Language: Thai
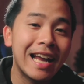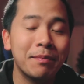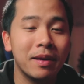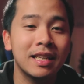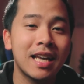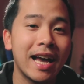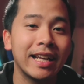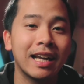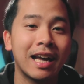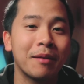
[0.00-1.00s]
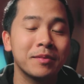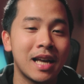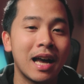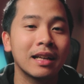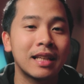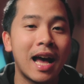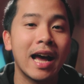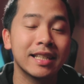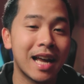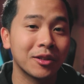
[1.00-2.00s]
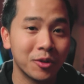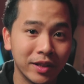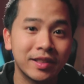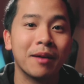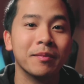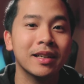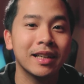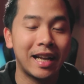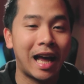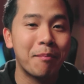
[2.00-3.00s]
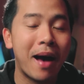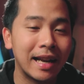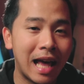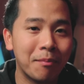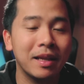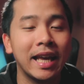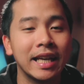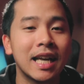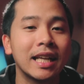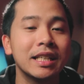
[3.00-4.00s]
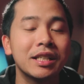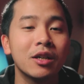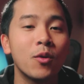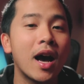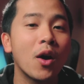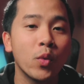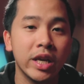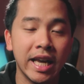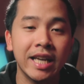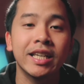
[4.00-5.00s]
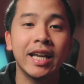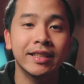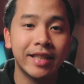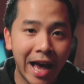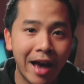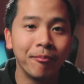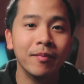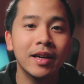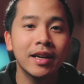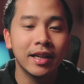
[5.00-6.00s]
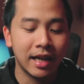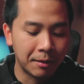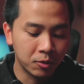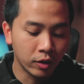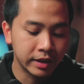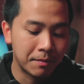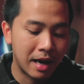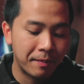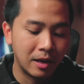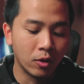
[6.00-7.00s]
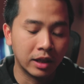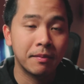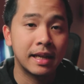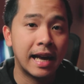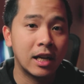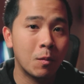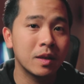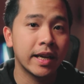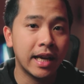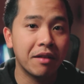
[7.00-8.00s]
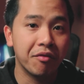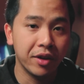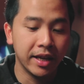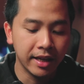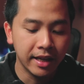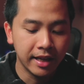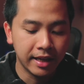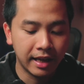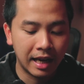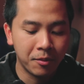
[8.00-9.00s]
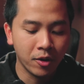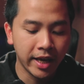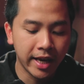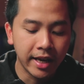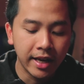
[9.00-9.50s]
กที่ปิงใช้นะครับ จะถ่ายจากโทรศัพท์นะครับผ่านแอปพลิเคชันที่ชื่อว่า VHS Cam นะครับทุกคนสามารถไปโหลดกันมาได้นะมันใช้งานฟรีนะครับโอเค